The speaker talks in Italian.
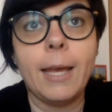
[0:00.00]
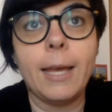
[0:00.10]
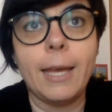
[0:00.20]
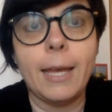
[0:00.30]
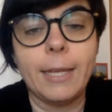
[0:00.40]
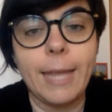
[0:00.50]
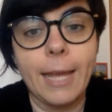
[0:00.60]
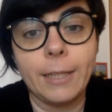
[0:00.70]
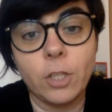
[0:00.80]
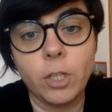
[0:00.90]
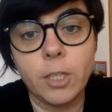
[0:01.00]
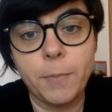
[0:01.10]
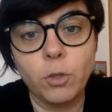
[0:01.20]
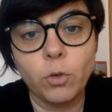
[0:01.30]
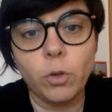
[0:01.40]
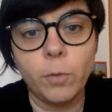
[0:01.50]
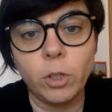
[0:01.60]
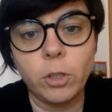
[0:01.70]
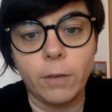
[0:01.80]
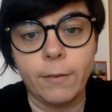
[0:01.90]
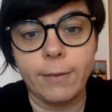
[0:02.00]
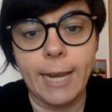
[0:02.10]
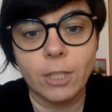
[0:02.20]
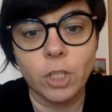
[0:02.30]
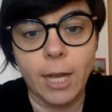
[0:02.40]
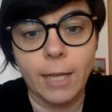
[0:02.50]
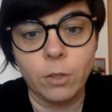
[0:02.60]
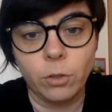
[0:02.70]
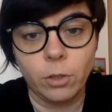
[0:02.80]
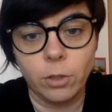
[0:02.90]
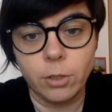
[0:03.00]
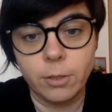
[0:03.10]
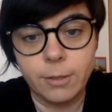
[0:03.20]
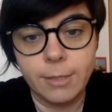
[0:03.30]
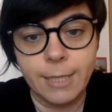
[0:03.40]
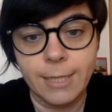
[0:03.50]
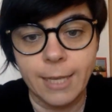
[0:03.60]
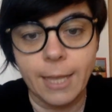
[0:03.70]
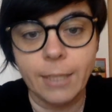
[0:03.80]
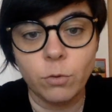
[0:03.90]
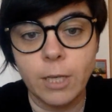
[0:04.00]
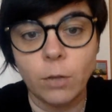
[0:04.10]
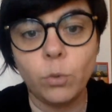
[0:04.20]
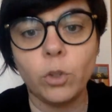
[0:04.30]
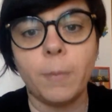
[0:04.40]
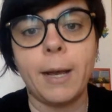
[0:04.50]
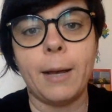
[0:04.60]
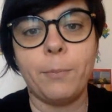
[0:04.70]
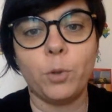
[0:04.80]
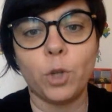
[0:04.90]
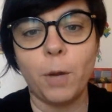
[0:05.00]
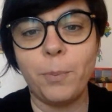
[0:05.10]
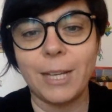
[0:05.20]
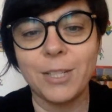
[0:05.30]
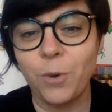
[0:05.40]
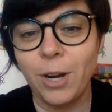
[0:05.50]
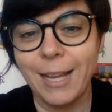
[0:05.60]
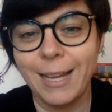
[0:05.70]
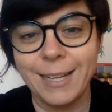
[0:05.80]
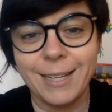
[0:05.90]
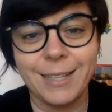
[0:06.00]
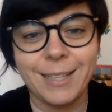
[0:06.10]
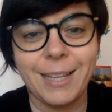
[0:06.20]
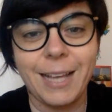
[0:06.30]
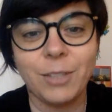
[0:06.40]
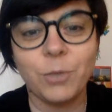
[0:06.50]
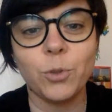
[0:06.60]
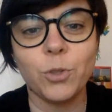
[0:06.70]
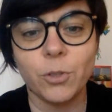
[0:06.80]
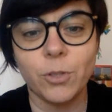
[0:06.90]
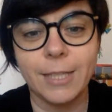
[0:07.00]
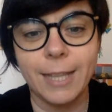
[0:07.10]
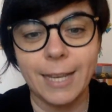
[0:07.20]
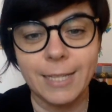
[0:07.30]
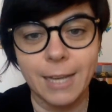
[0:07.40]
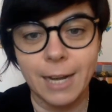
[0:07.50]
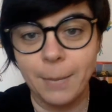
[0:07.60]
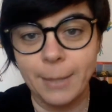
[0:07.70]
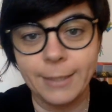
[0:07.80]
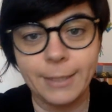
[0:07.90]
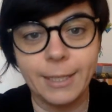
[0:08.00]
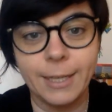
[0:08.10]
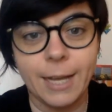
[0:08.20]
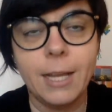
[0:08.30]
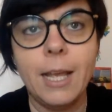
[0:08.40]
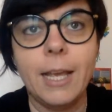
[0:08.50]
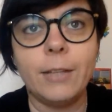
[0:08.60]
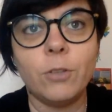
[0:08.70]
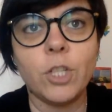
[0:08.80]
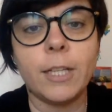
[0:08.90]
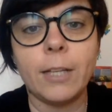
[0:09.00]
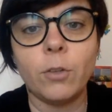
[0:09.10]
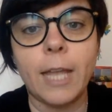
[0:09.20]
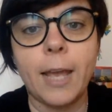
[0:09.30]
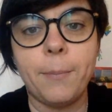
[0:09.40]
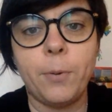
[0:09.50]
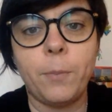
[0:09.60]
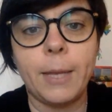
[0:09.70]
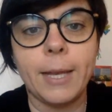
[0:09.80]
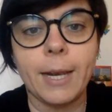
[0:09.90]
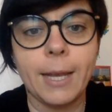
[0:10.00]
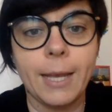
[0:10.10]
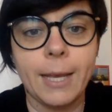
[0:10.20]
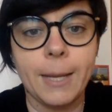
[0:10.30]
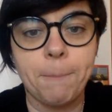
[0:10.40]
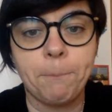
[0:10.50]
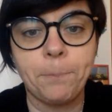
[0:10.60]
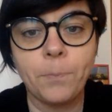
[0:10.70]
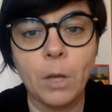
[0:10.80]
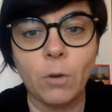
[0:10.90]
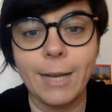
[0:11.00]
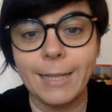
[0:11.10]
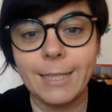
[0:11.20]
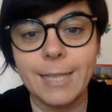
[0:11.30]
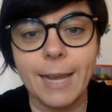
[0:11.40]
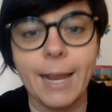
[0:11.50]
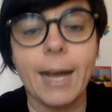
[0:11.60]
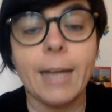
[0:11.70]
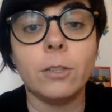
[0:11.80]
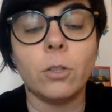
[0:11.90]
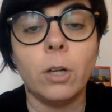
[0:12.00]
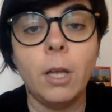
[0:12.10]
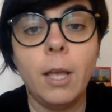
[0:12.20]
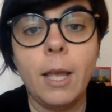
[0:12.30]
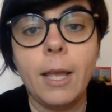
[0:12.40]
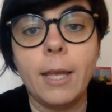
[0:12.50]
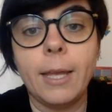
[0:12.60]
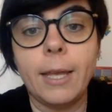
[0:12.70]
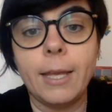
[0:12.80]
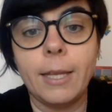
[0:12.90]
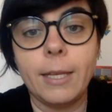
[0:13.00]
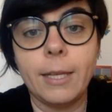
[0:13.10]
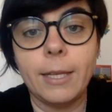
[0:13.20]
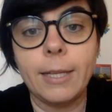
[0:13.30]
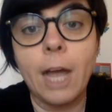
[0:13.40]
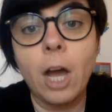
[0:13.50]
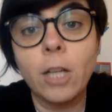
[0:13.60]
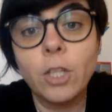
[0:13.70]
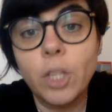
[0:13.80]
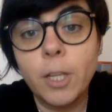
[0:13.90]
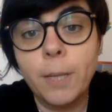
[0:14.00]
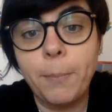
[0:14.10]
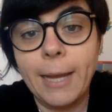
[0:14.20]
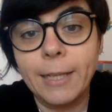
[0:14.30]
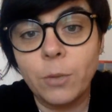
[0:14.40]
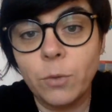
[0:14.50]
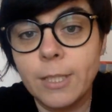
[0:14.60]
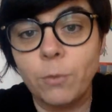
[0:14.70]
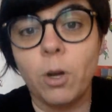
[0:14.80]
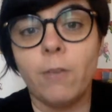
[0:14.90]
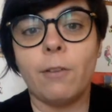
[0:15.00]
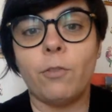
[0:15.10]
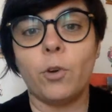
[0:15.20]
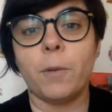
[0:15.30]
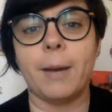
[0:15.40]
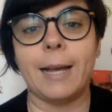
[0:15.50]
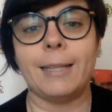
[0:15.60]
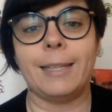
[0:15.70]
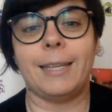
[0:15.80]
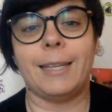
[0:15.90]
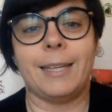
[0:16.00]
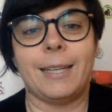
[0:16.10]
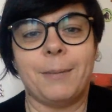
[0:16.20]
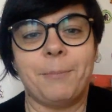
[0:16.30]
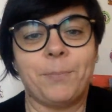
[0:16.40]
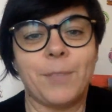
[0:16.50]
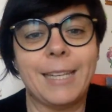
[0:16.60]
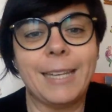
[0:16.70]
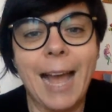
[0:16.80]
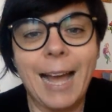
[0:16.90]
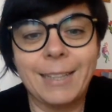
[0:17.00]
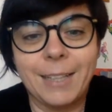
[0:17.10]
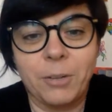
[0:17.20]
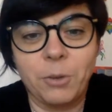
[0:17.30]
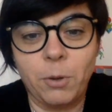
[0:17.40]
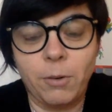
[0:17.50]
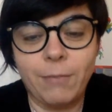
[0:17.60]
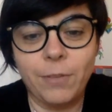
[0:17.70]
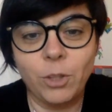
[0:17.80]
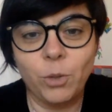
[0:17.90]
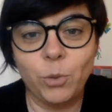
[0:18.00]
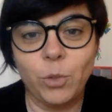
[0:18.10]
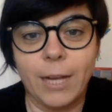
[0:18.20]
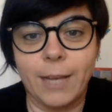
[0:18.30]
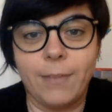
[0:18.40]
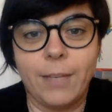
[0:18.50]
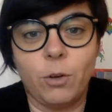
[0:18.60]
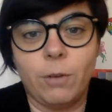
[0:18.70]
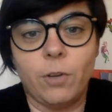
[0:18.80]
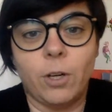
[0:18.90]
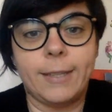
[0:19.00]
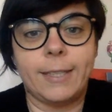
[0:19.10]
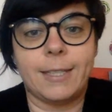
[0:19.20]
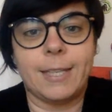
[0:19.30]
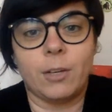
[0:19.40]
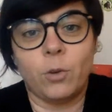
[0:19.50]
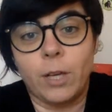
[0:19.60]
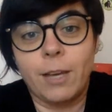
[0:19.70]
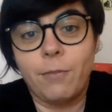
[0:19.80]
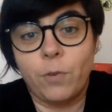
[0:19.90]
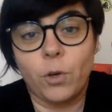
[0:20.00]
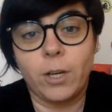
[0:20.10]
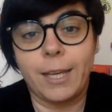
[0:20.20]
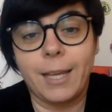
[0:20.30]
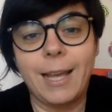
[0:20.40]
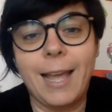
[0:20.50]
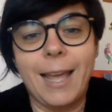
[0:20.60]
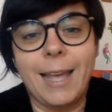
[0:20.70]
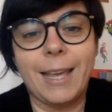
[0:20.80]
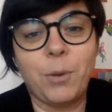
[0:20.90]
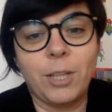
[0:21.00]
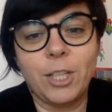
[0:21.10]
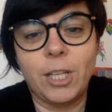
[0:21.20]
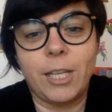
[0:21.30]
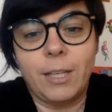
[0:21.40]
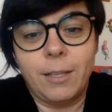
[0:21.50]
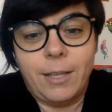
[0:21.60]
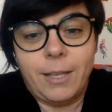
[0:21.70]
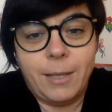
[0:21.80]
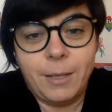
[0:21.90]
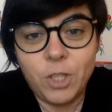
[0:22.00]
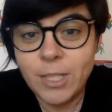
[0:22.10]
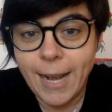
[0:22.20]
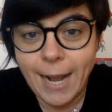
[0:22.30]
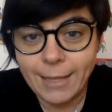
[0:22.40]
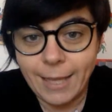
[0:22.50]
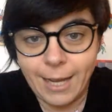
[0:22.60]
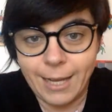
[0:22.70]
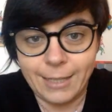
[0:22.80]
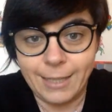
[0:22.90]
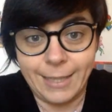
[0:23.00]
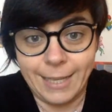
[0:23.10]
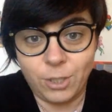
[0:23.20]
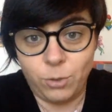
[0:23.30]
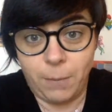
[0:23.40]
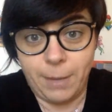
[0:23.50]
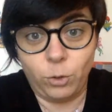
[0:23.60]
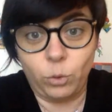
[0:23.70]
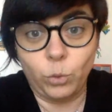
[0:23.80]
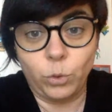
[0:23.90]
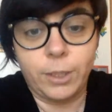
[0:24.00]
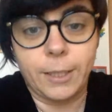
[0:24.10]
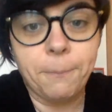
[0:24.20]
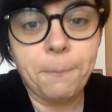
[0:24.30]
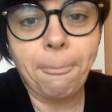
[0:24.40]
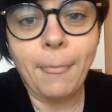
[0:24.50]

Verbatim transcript: Eh, niente, ci è dispiaciuto molto aver lasciato senza neanche un saluto, ma purtroppo la scuola eh, ha chiuso così dalla sera alla mattina e non ci ha dato tempo per eh, organizzare altro. da oggi parte questa nuova forma di, di didattica, una nuova avventura che vede coinvolti sia noi che voi e quindi ci sarà da, da darsi una mano tutti.